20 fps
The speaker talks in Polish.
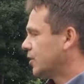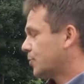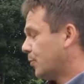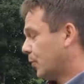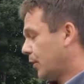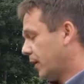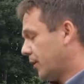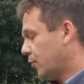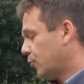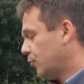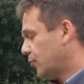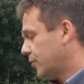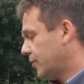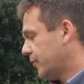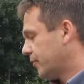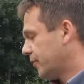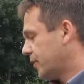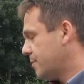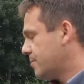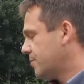Spora
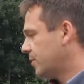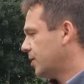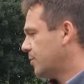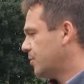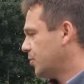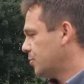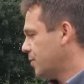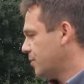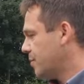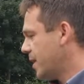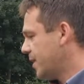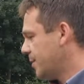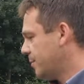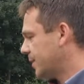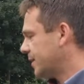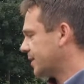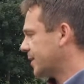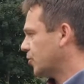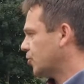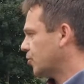różnica w tym, tak, że nie
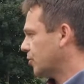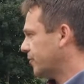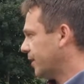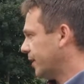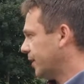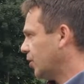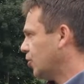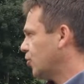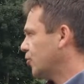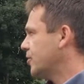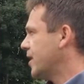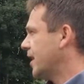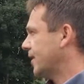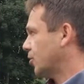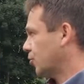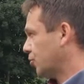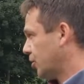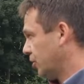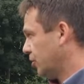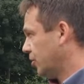wykorzystać 2 tygodnie,
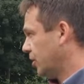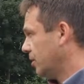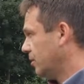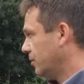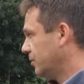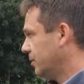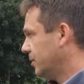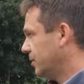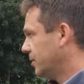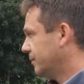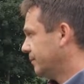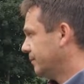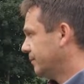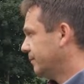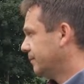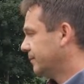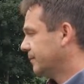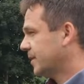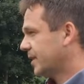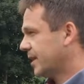a 6 tygodni.
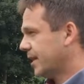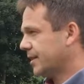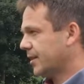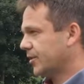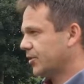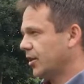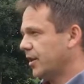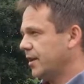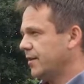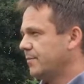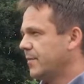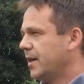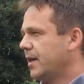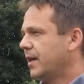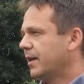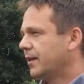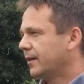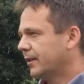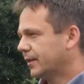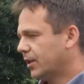Zgadza się?
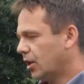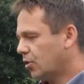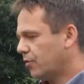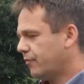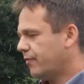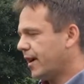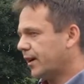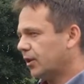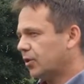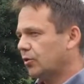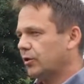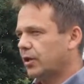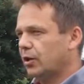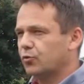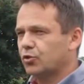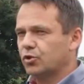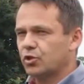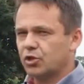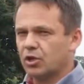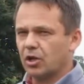Dlatego warto
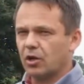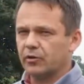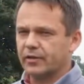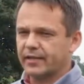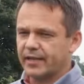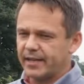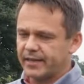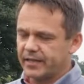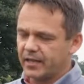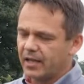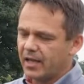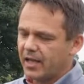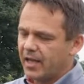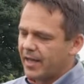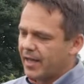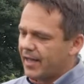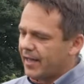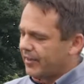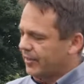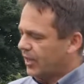nauczyć się oceny.
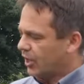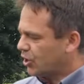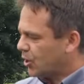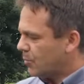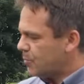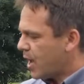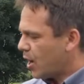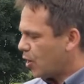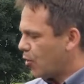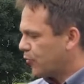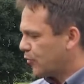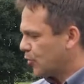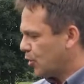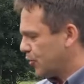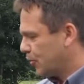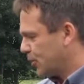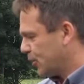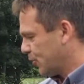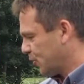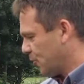Na ziemniaku w
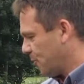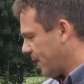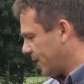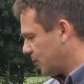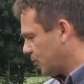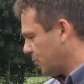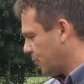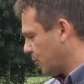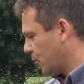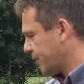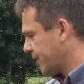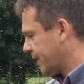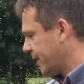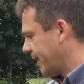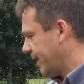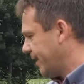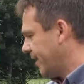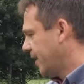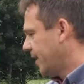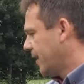stące jest to bardzo proste.